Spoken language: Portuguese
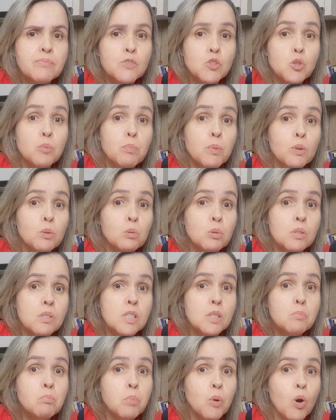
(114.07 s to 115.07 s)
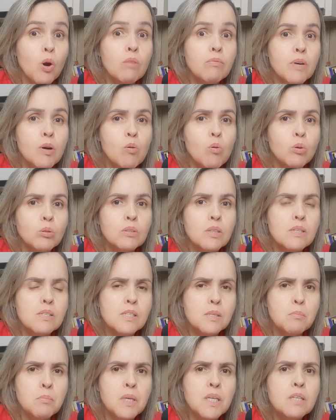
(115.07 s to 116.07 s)
de produzir prova contra
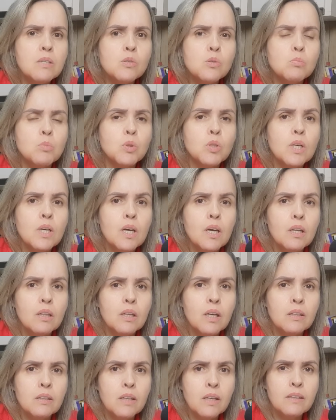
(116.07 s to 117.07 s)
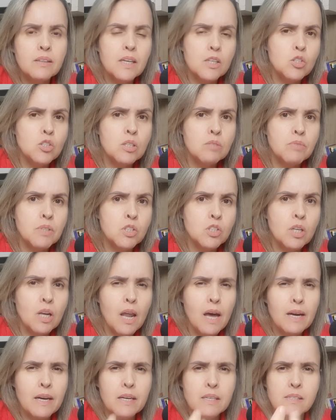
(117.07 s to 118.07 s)
si mesmo na tentativa de
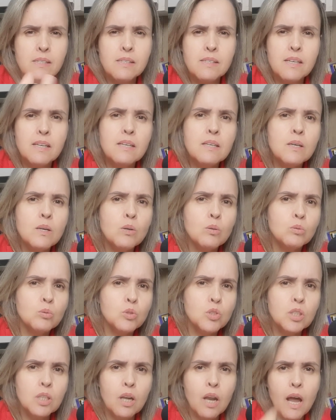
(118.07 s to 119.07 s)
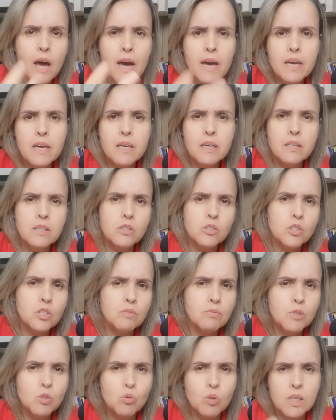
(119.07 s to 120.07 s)
lacração, de likes, de
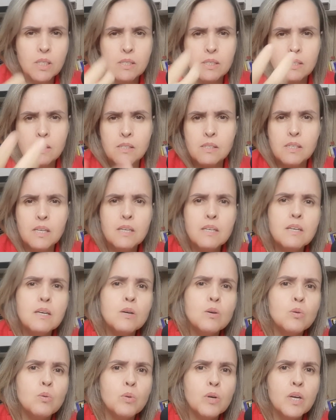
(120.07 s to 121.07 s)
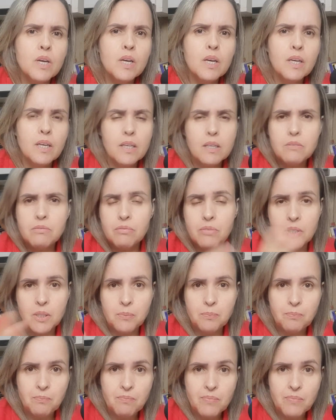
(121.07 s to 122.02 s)
visualização, enfim.